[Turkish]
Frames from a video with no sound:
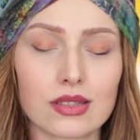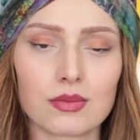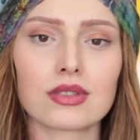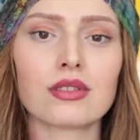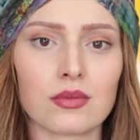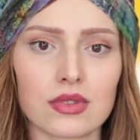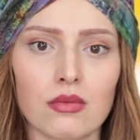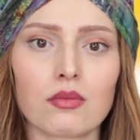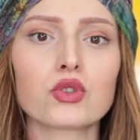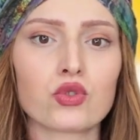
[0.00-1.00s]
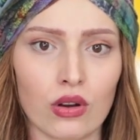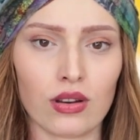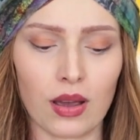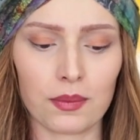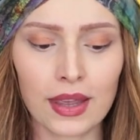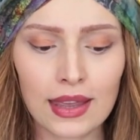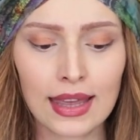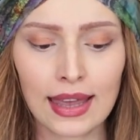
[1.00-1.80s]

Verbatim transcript: Cildimizi temizlememiz çok önemli.